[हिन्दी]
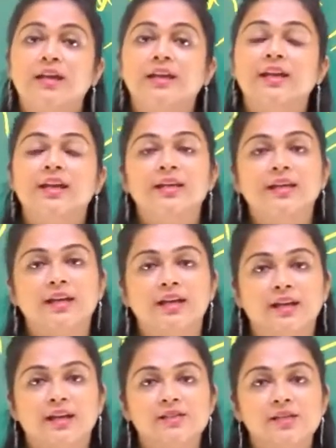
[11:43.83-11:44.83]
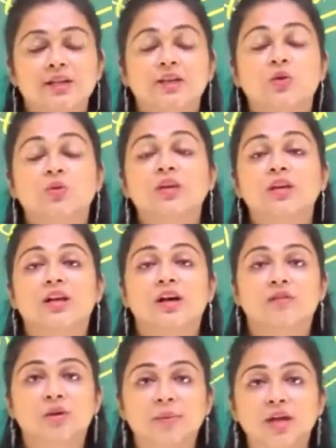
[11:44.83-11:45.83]
नहीं लगना चाहिए क्योंकि
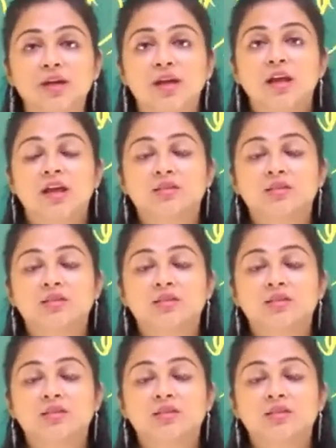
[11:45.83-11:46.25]
गवर्नमेंट